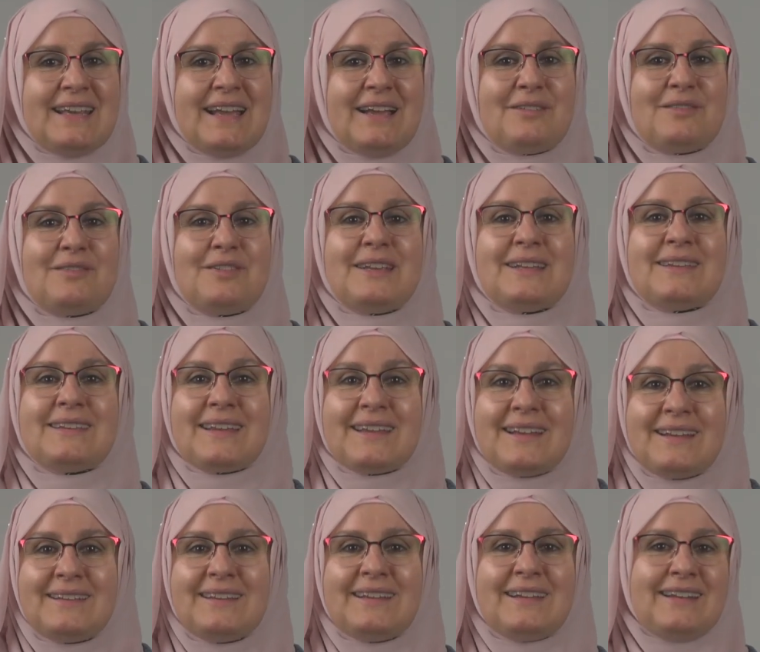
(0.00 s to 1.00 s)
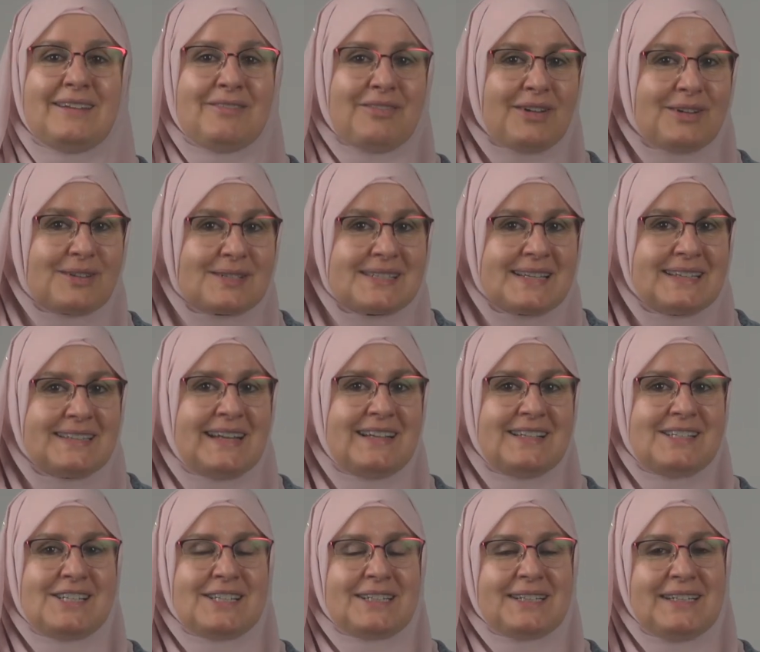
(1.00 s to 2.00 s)
avaient traité les Français
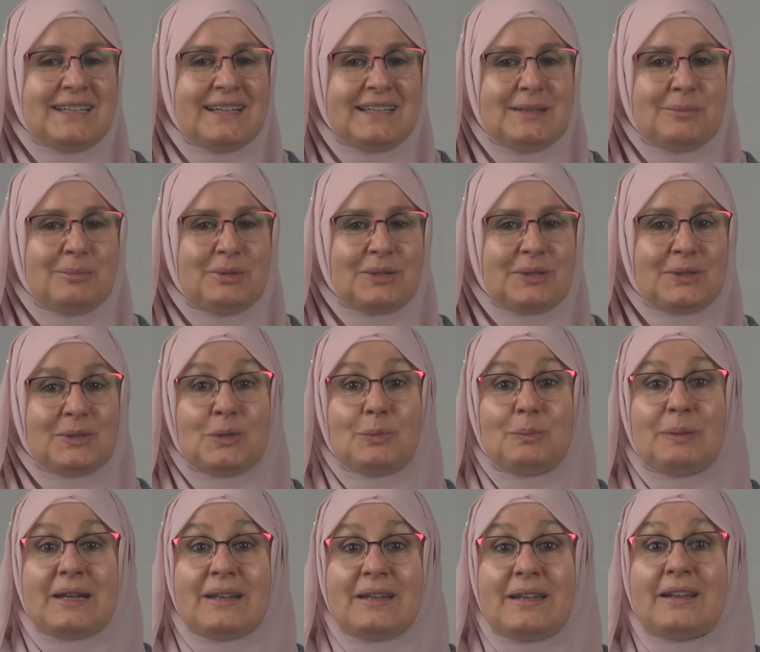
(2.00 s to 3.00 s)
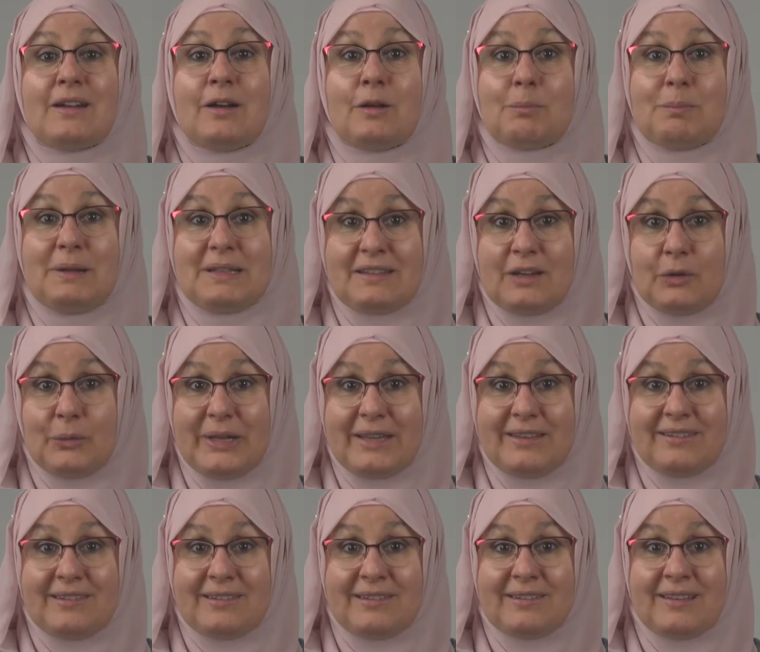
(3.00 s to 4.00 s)
d'Algérie à l'époque de parler en
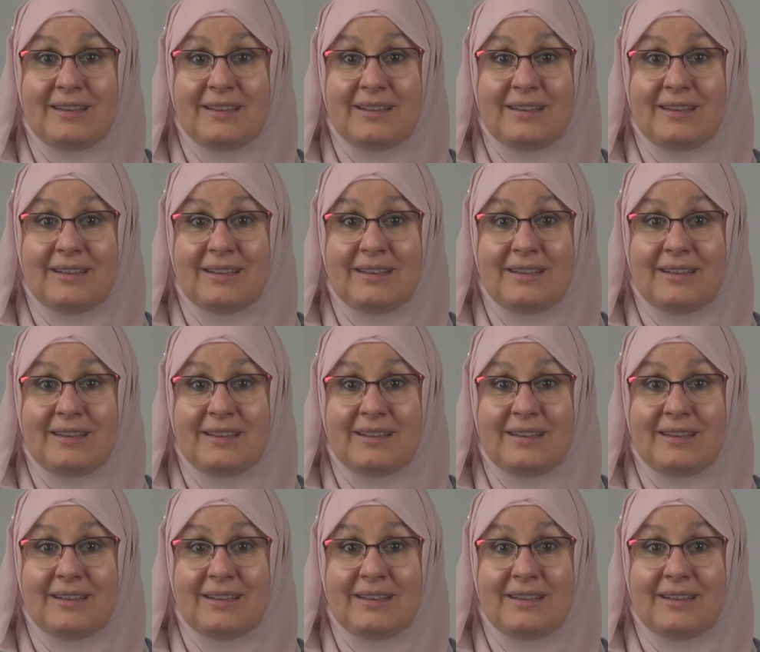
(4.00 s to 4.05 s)
patouette.